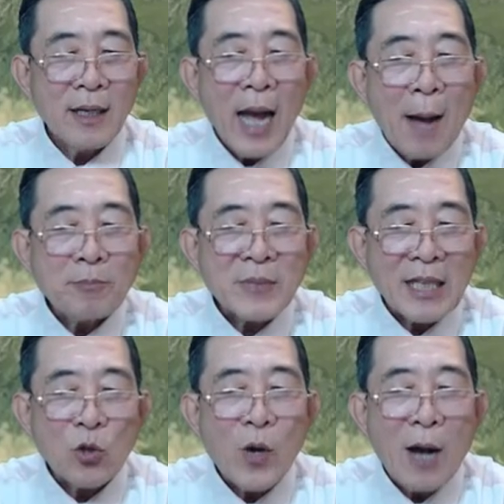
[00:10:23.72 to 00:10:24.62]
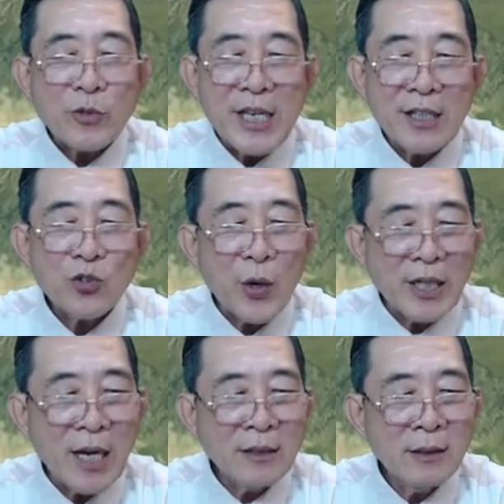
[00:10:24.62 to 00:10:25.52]
Âm thanh của cao diễn truyền
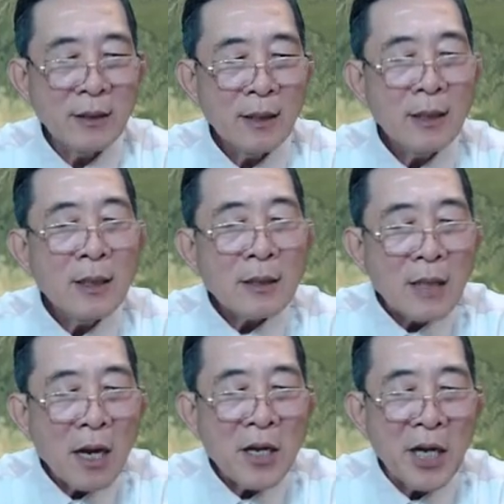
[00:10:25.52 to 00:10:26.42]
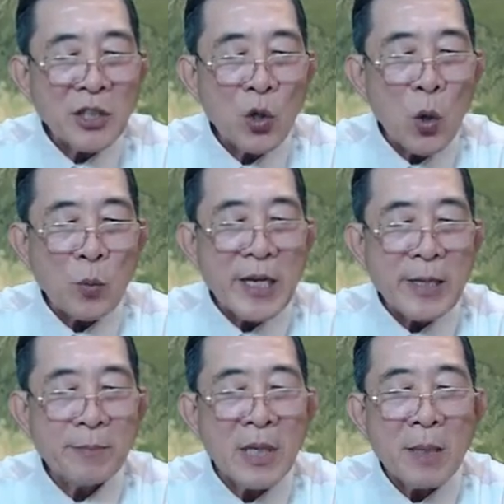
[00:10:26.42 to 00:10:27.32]
đến, thân hình của Lục
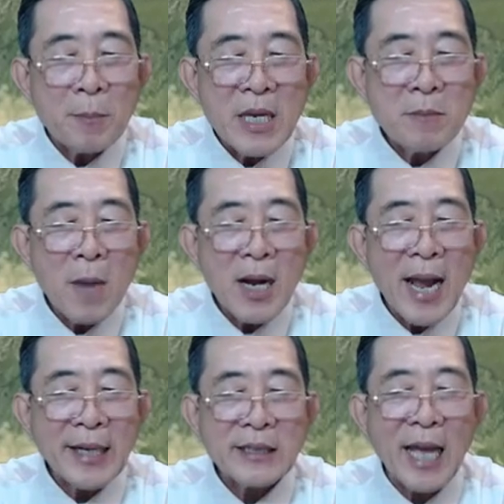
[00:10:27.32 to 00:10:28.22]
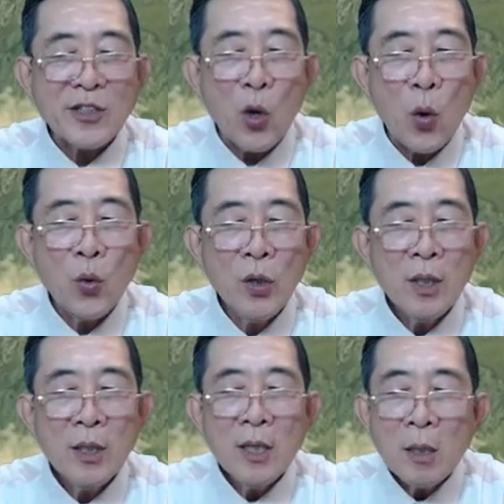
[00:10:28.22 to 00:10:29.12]
Khiêm biến mất ngay tại chỗ.
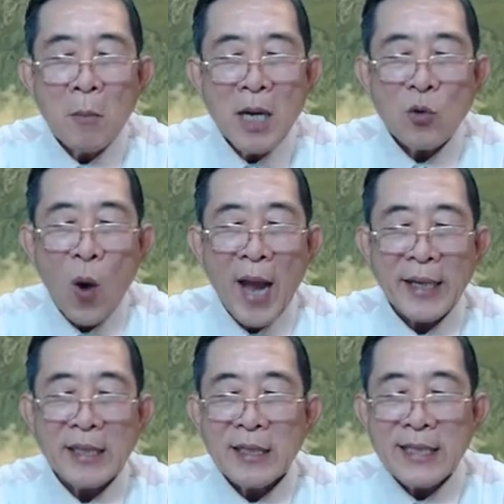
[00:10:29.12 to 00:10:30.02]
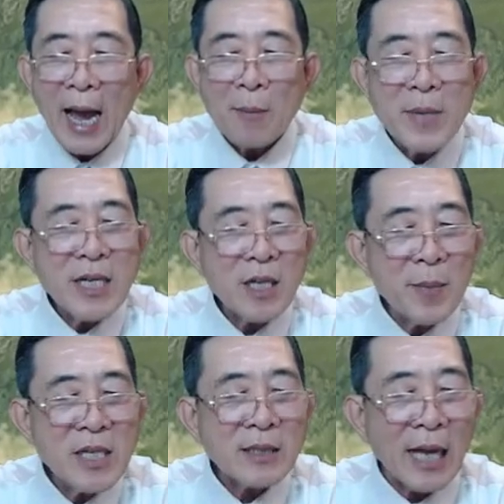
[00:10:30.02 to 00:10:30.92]
Bên ngoài chẳng biết đã
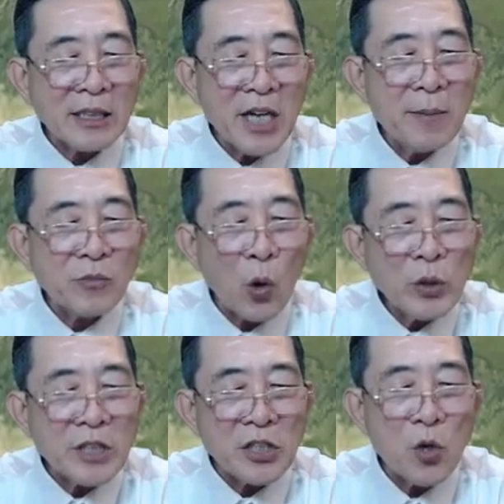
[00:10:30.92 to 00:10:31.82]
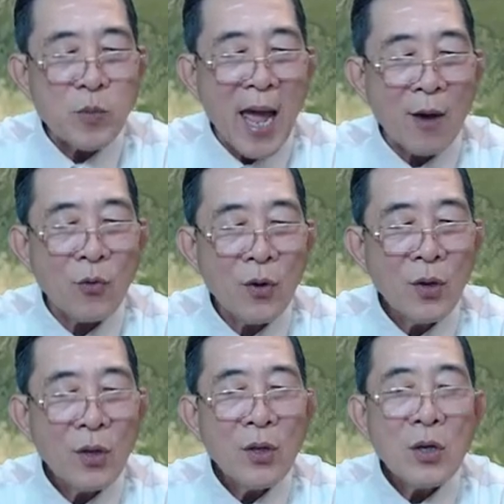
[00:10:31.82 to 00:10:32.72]
biến thành đêm tối từ lúc nào.
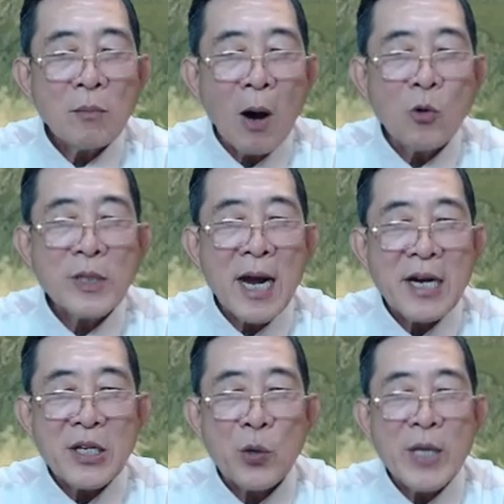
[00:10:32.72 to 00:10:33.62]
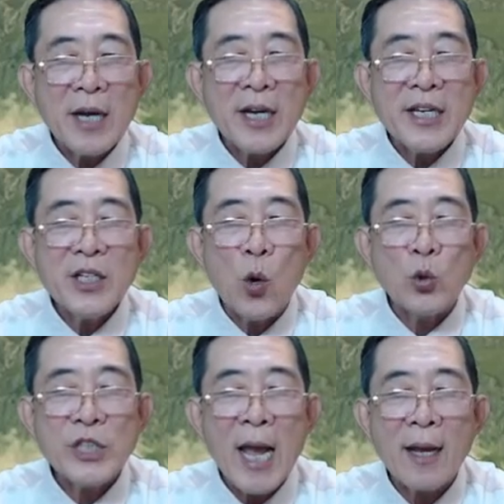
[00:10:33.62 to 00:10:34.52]
Bầu trời của dân khí ngũ
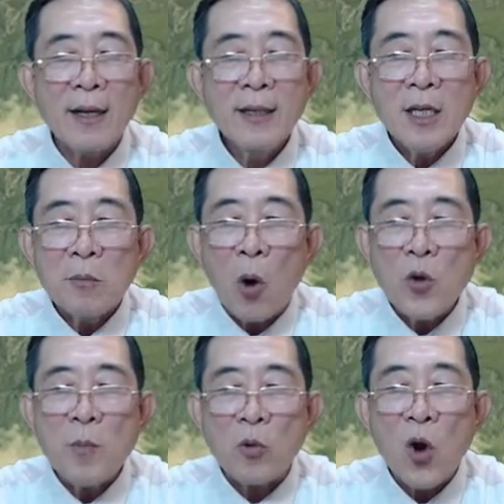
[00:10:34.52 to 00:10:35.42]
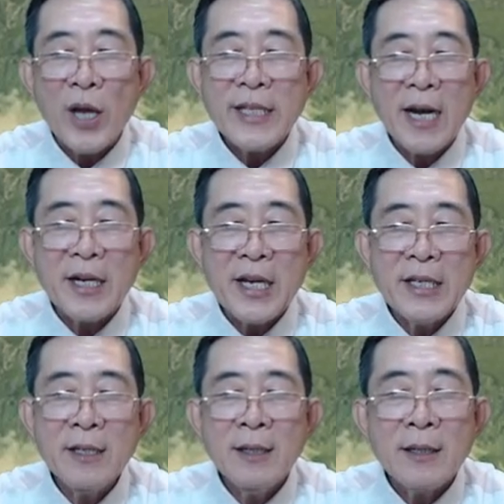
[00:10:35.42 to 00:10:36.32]
sắc, mỗi một loại dân
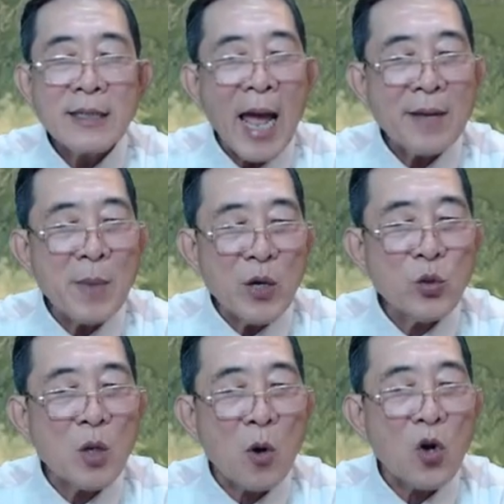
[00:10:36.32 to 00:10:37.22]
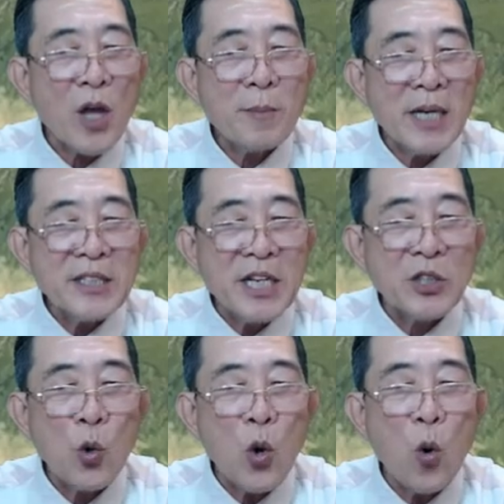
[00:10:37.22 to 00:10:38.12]
khí đại biểu cho một loại bệnh dịch
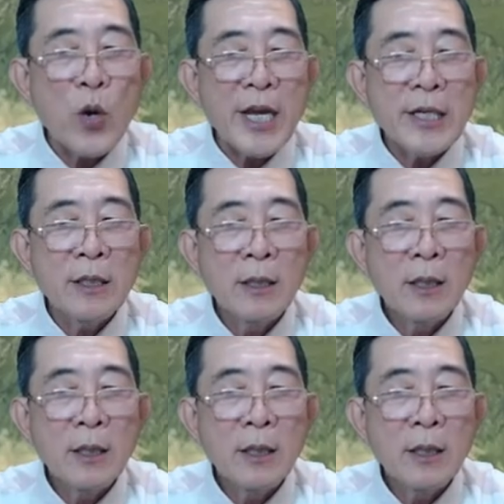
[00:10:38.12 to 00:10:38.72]
của ngũ khí.